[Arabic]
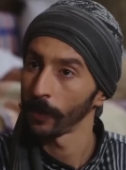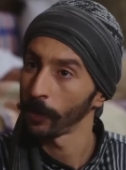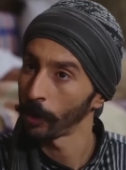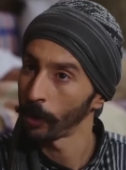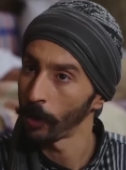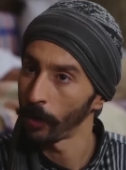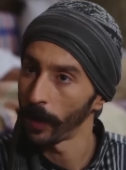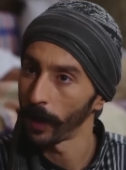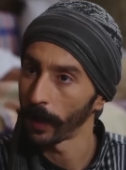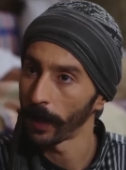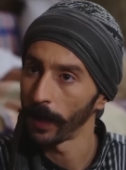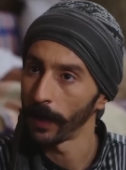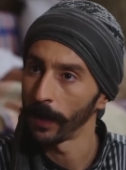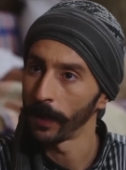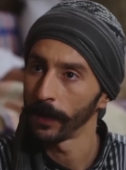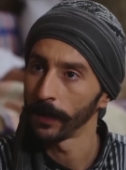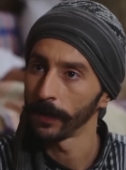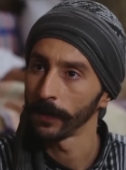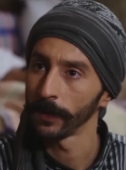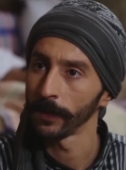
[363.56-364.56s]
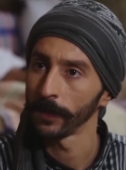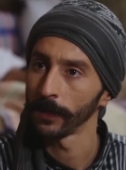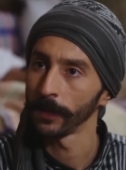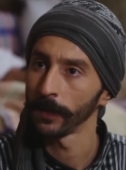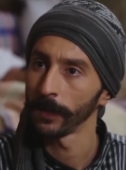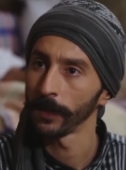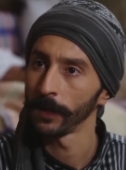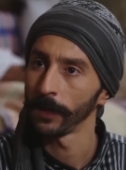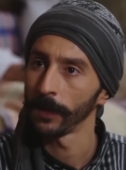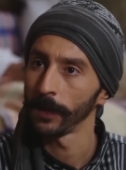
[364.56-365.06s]
شلون لك ها؟
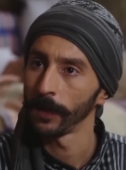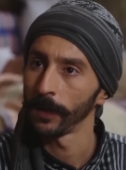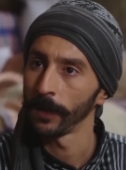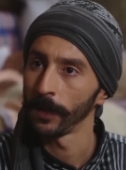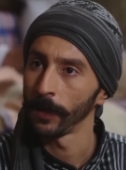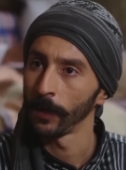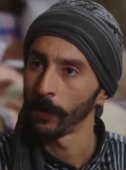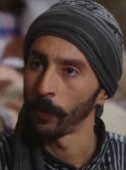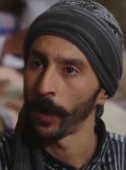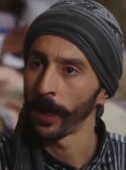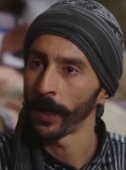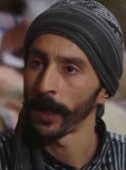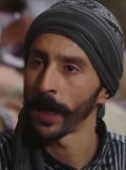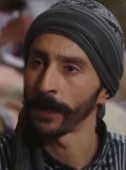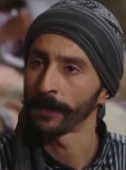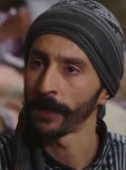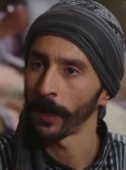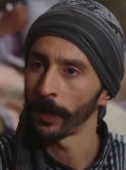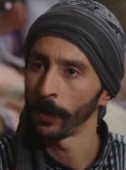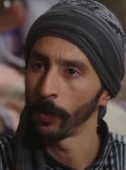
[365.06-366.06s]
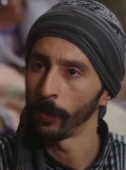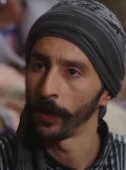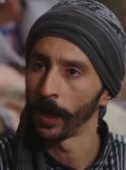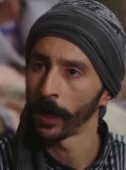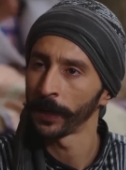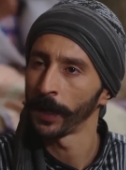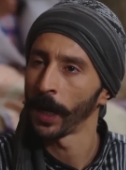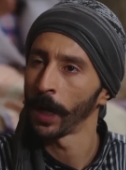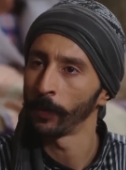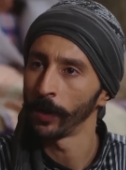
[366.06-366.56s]
وحياة
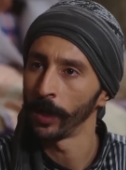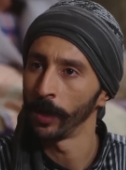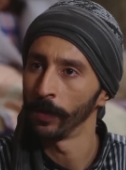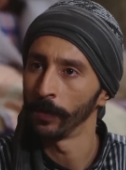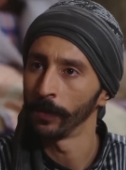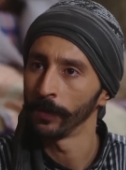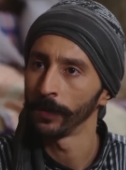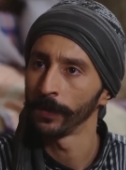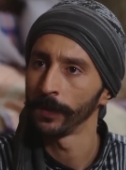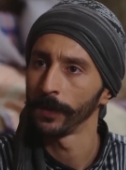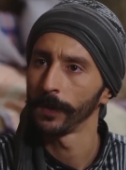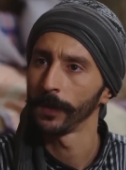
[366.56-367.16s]
عيونك ناوي له